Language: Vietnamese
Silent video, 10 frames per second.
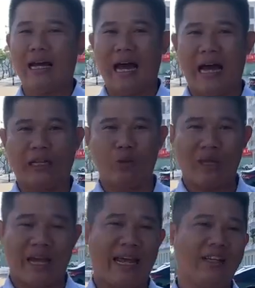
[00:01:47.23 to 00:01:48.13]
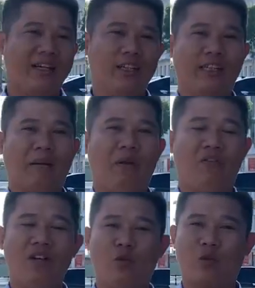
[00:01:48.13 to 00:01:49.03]
à, chúng ta nghe tới Trơn Thành Bình
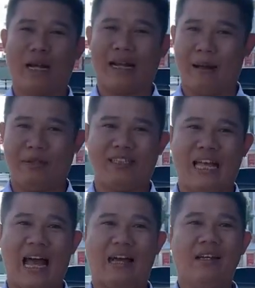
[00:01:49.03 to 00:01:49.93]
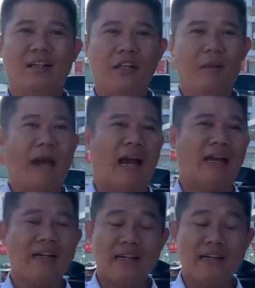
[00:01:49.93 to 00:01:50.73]
Phước chúng ta cảm thấy xa nhưng mà